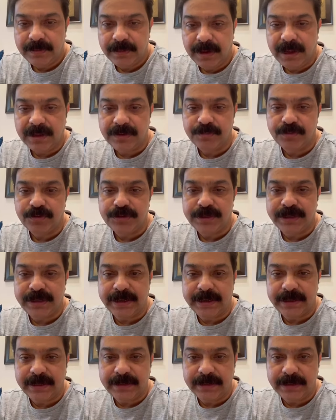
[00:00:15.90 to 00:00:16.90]
आज मुझे
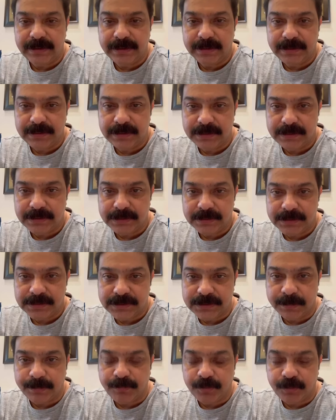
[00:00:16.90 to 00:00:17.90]

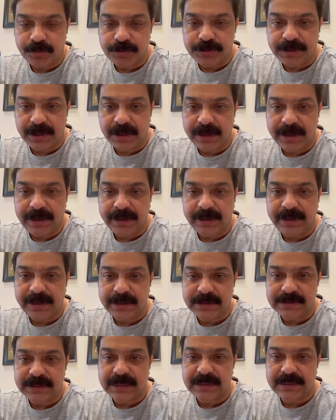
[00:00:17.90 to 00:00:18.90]
सब कुछ करने की
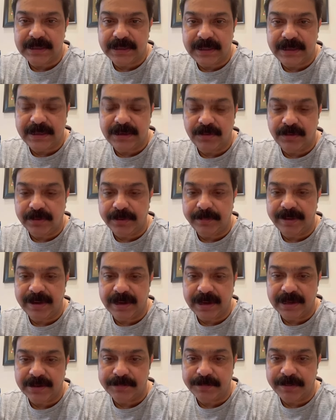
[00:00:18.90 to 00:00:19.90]
इजाज़त है क्योंकि मेरा
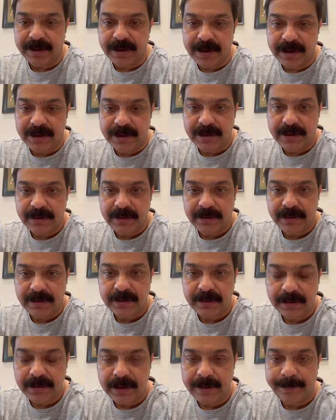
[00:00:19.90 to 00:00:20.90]
आज बर्थडे है
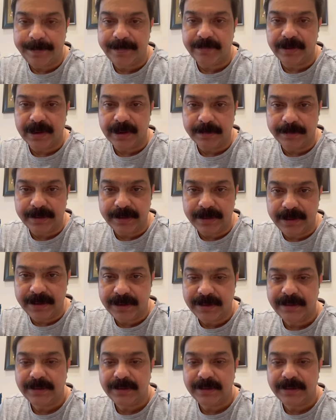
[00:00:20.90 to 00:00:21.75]
हैप्पी वाला बर्थडे